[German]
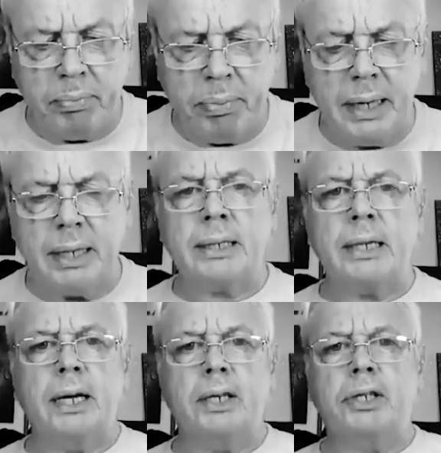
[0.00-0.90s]

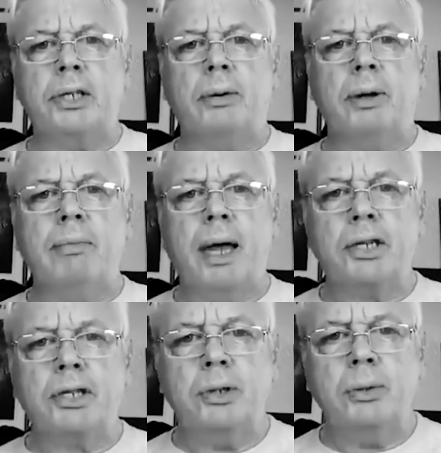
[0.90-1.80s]
entkräftet und
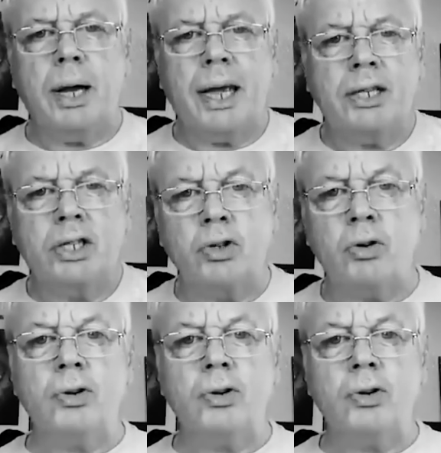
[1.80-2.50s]
erschöpft man sich.